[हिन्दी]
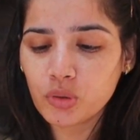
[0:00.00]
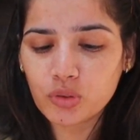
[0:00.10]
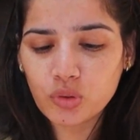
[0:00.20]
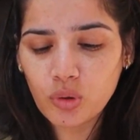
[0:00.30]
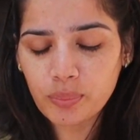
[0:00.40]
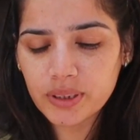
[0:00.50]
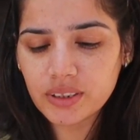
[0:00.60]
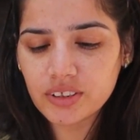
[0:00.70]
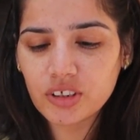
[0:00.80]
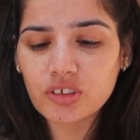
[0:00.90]
तो इसको ओपन
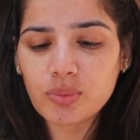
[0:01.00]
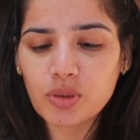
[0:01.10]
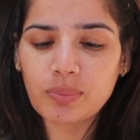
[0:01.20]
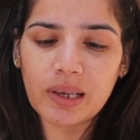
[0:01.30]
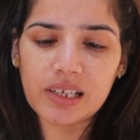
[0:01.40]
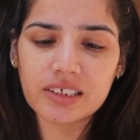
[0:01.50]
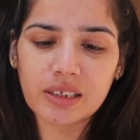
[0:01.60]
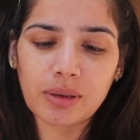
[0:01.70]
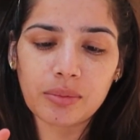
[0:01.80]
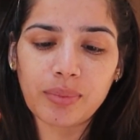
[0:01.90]
करते हैं और सबसे पहले
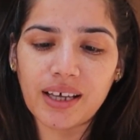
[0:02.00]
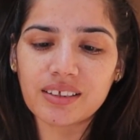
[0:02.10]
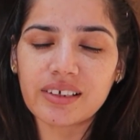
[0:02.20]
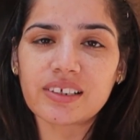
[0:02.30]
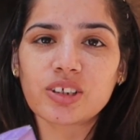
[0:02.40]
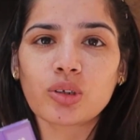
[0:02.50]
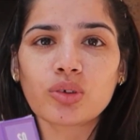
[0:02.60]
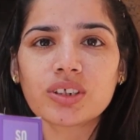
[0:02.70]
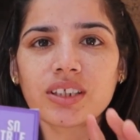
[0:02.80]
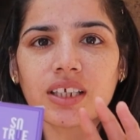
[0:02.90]
इसके बारे में बात कर लेते हैं तो
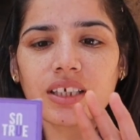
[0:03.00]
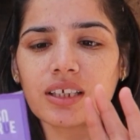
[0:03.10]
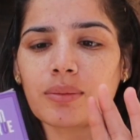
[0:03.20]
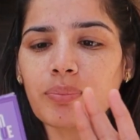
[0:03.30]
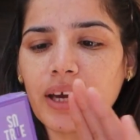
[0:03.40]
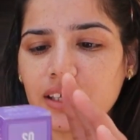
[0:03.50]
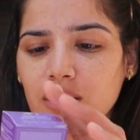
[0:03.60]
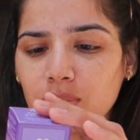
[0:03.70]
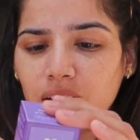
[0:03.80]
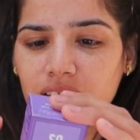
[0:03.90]
इस तरीके की
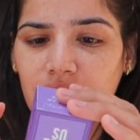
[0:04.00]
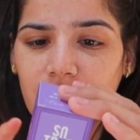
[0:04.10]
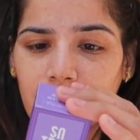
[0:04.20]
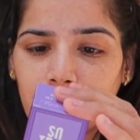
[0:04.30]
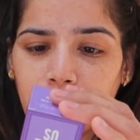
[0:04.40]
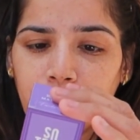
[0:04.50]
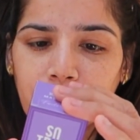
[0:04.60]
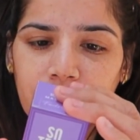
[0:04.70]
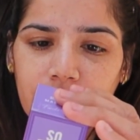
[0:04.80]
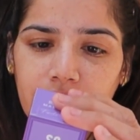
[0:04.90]
पैकिंग में आता है
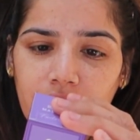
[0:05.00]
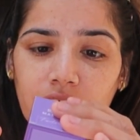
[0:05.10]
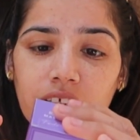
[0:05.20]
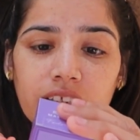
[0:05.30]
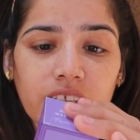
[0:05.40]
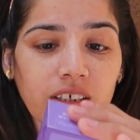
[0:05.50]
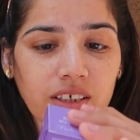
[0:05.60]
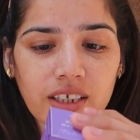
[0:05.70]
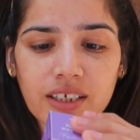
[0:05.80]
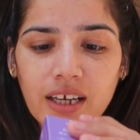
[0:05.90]
ठीक है
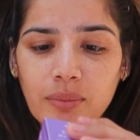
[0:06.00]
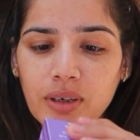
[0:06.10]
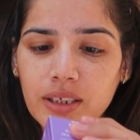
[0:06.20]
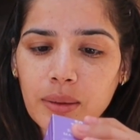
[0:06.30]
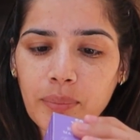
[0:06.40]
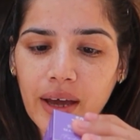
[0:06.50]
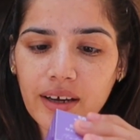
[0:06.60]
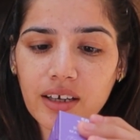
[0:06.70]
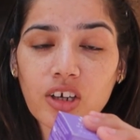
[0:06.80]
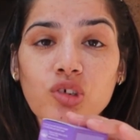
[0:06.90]
थर्टी ग्राम का ये
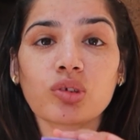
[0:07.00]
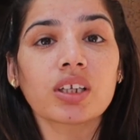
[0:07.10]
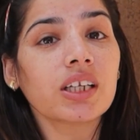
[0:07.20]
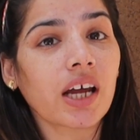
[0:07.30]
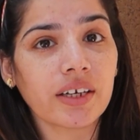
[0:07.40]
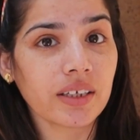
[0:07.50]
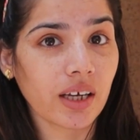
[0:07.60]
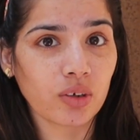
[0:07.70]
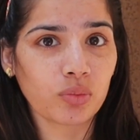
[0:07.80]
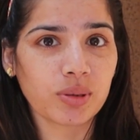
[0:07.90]
पैक है जो थ्री नाइन्टी
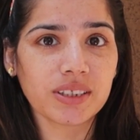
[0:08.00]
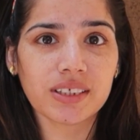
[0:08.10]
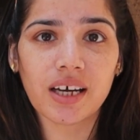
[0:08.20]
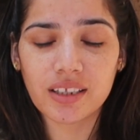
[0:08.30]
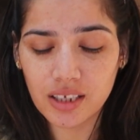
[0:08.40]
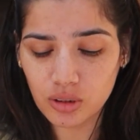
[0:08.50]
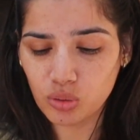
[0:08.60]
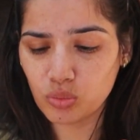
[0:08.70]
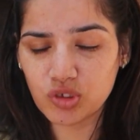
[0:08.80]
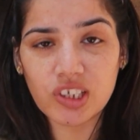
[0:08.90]
नाइन रुपीज़ का आता है
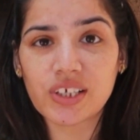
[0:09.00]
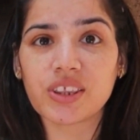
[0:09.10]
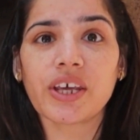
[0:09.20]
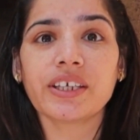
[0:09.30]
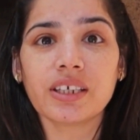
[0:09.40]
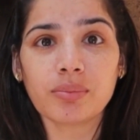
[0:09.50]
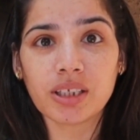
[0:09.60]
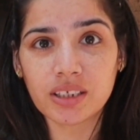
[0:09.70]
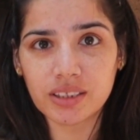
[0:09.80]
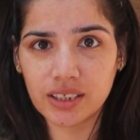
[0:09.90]
तो मुझे लगता है ये
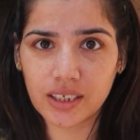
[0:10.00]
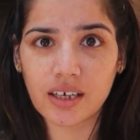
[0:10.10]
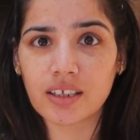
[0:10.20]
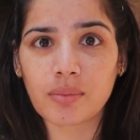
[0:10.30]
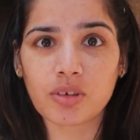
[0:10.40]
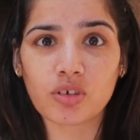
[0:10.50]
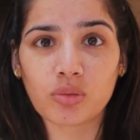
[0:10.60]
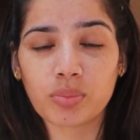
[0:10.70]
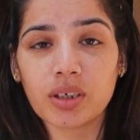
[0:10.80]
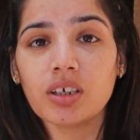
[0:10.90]
मैंने देखा था
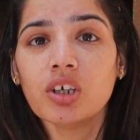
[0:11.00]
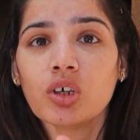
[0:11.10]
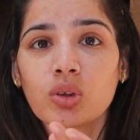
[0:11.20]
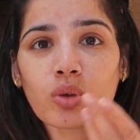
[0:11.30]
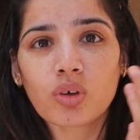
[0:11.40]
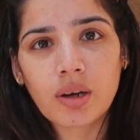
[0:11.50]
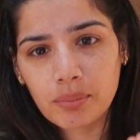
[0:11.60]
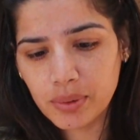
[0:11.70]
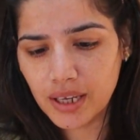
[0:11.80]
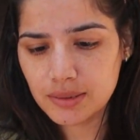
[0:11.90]
अमेजोन पे तो
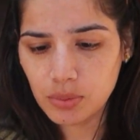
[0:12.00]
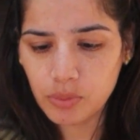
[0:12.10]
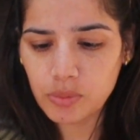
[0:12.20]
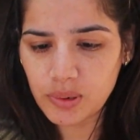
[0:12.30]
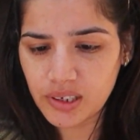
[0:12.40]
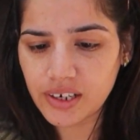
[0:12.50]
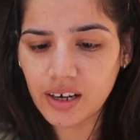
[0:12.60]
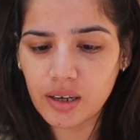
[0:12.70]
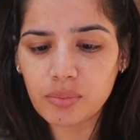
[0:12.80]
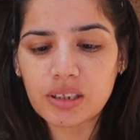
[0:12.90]
कम प्राइस में भी मिल
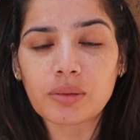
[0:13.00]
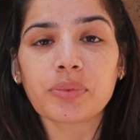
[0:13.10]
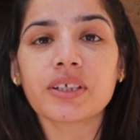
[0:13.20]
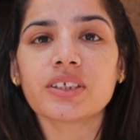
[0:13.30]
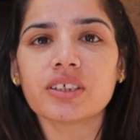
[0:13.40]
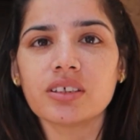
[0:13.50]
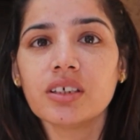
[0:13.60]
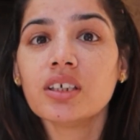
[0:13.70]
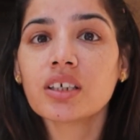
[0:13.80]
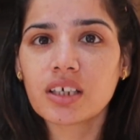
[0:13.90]
रहा है मतलब कि
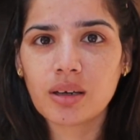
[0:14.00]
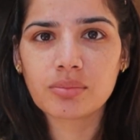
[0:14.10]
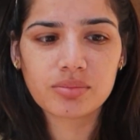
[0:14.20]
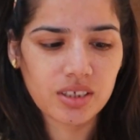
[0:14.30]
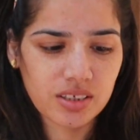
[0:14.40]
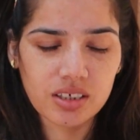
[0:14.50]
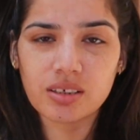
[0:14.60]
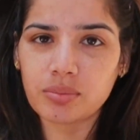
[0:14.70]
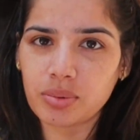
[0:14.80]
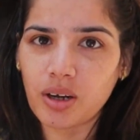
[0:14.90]
कम जैसे
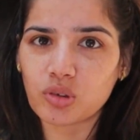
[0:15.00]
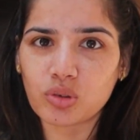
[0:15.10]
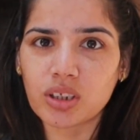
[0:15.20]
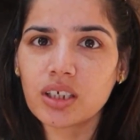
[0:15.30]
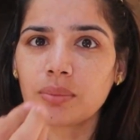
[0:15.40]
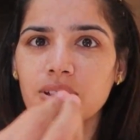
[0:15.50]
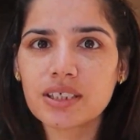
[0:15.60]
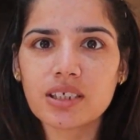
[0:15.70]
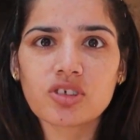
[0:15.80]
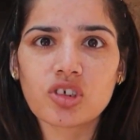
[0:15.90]
प्राइस होता है ना कभी
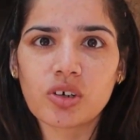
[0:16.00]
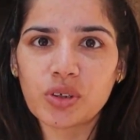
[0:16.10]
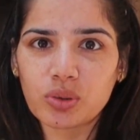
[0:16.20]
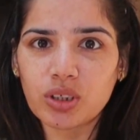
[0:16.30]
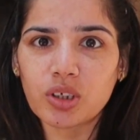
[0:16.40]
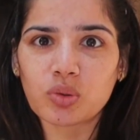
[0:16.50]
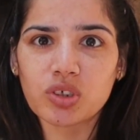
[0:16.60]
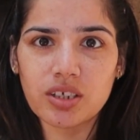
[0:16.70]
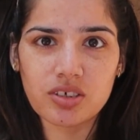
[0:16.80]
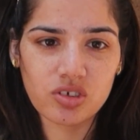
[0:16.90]
सेल चल रही होती है
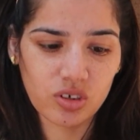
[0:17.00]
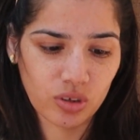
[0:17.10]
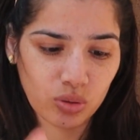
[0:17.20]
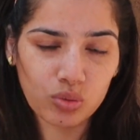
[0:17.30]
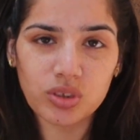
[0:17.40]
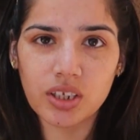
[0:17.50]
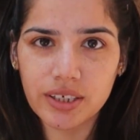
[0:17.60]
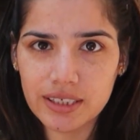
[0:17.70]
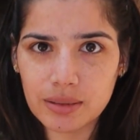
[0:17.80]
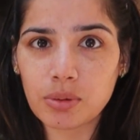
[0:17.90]
कुछ ऐसा चल रहा है तो उस
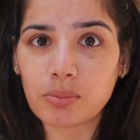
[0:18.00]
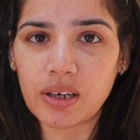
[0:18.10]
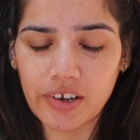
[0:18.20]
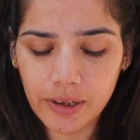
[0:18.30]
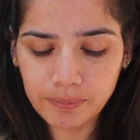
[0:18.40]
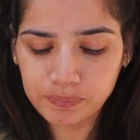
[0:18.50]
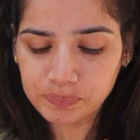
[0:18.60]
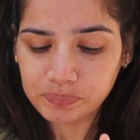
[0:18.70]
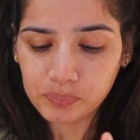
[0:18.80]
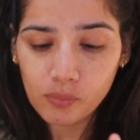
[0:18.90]
तरीके से मिल रहा
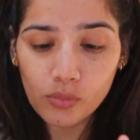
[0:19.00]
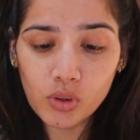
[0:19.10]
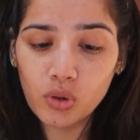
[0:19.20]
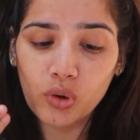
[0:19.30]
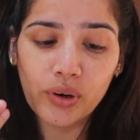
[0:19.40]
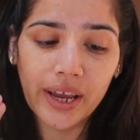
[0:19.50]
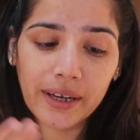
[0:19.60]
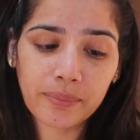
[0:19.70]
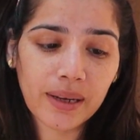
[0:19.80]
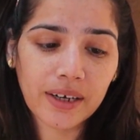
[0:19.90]
है और
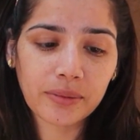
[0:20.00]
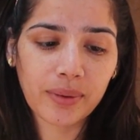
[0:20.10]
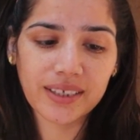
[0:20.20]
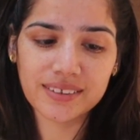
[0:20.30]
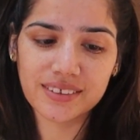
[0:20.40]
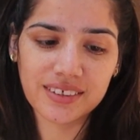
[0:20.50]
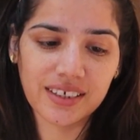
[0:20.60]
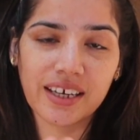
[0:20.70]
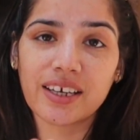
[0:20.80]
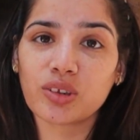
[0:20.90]
एग प्लांट मास्क
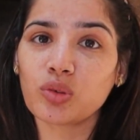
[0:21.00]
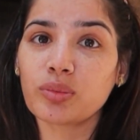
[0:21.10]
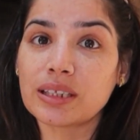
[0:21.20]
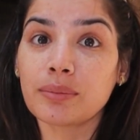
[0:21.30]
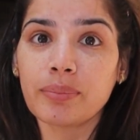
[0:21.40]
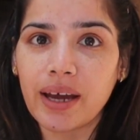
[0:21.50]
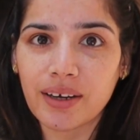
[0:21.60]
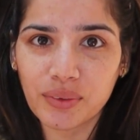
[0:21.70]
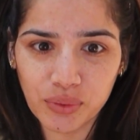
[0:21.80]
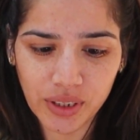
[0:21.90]
स्टिक है तो मतलब
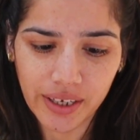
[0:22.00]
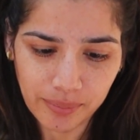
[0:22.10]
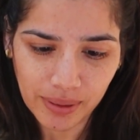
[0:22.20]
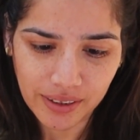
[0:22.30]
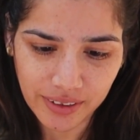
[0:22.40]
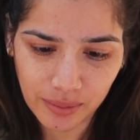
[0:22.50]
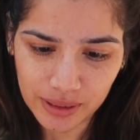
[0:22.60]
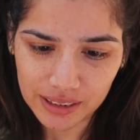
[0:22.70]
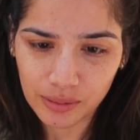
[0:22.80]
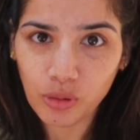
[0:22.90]
बैंगन होता है एग प्लांट का
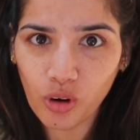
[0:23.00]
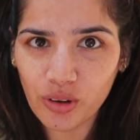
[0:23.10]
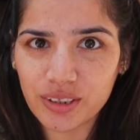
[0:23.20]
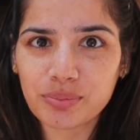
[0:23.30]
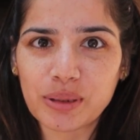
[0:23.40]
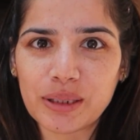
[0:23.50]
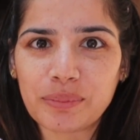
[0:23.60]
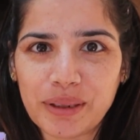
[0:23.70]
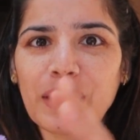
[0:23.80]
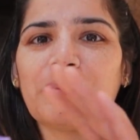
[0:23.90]
मतलब और इस पर
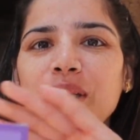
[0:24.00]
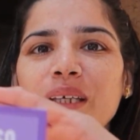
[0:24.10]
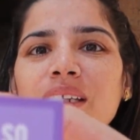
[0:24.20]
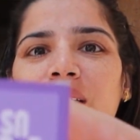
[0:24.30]
बना भी